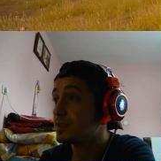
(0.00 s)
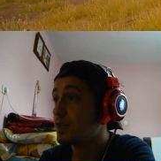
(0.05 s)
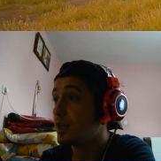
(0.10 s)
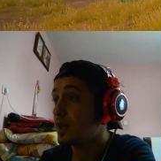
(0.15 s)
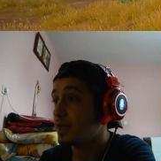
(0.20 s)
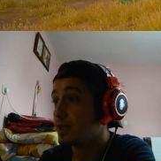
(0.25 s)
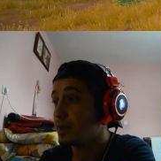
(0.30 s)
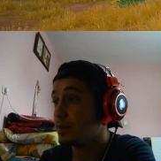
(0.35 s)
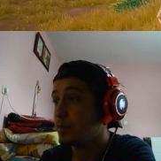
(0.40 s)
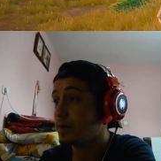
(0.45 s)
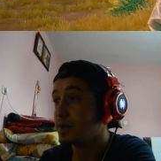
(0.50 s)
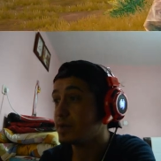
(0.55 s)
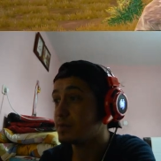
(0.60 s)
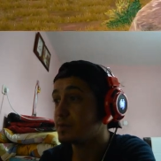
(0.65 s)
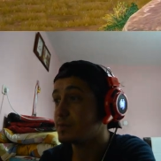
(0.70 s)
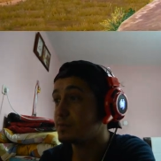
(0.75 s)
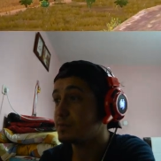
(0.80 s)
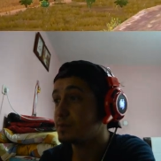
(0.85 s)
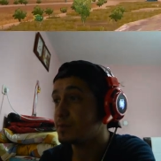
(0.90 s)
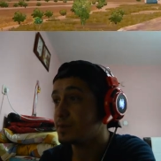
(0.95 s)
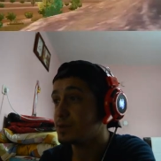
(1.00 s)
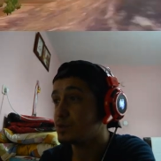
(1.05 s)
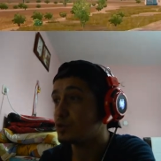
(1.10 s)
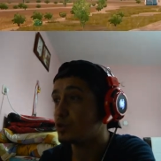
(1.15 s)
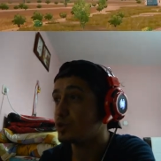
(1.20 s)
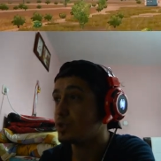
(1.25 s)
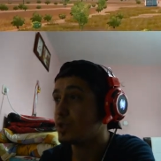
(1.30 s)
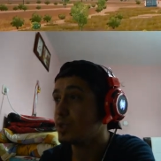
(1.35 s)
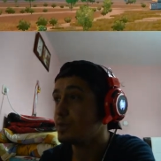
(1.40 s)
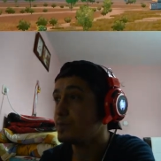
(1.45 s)
Aynı bak. Bir
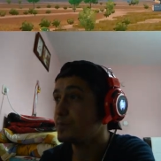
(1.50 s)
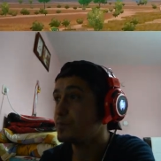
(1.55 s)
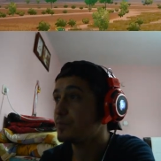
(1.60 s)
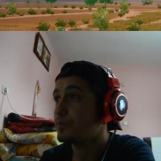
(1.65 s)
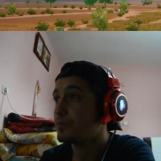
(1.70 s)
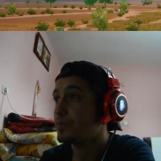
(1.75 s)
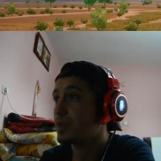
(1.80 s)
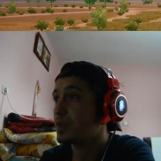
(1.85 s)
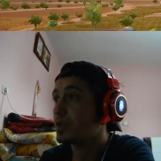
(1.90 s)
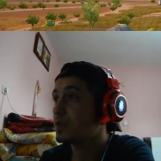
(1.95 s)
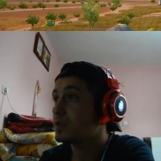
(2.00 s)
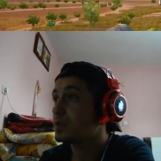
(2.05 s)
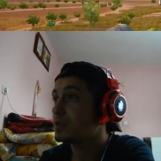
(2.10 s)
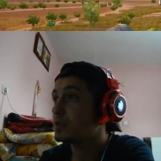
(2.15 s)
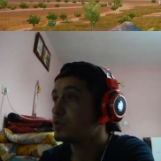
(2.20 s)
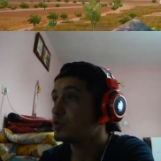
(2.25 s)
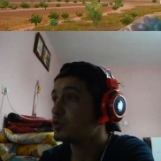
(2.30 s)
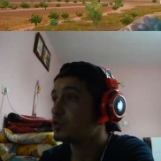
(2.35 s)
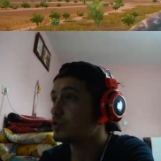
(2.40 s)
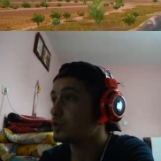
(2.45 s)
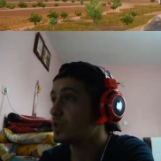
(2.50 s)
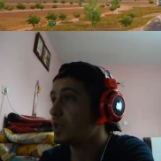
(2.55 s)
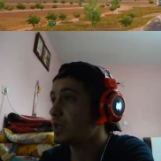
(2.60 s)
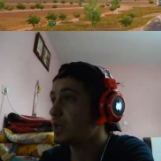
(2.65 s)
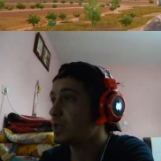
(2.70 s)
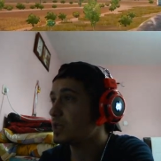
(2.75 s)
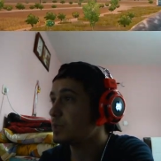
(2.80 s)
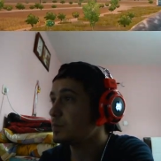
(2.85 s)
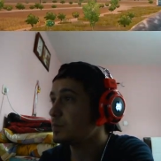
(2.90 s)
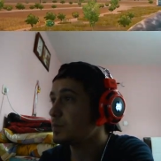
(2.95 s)
soda. Şuradan
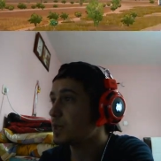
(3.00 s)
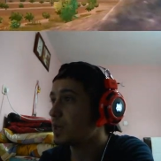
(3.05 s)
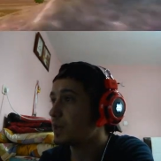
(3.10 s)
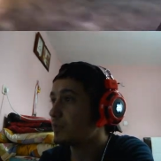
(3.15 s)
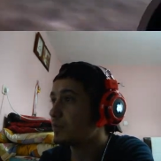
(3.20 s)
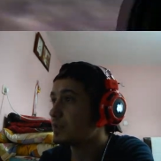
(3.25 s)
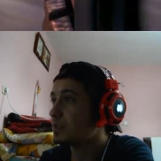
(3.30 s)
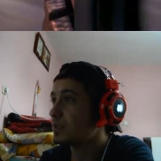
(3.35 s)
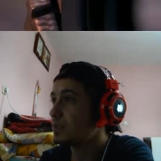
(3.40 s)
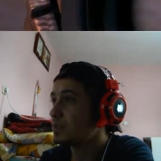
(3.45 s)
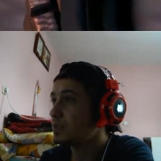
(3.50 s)
aldın mı kafadan?